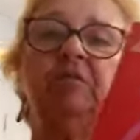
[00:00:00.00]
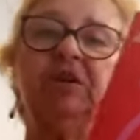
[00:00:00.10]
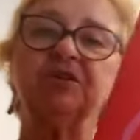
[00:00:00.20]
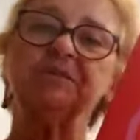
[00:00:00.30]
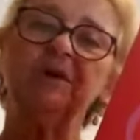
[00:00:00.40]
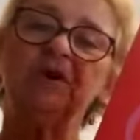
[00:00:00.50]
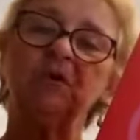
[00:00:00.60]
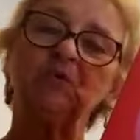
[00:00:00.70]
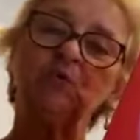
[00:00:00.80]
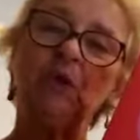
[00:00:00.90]
em minhas
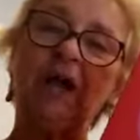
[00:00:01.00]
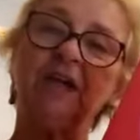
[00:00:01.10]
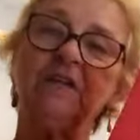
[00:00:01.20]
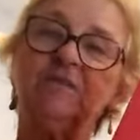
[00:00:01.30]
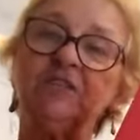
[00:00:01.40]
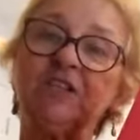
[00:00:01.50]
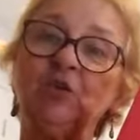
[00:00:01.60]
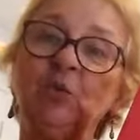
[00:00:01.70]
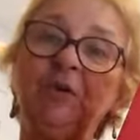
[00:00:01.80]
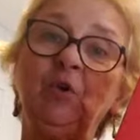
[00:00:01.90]
mãos a revista
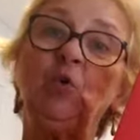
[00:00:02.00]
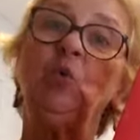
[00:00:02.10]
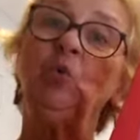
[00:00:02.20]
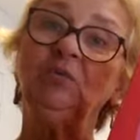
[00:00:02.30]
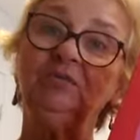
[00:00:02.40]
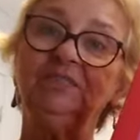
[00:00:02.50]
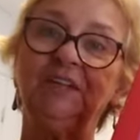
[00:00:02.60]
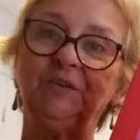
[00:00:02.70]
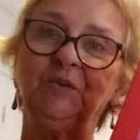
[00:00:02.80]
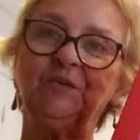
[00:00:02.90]
número 1 um da
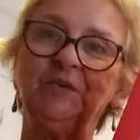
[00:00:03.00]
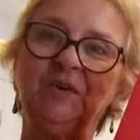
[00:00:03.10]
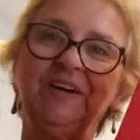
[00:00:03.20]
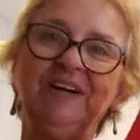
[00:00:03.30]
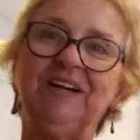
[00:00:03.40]
Louvor.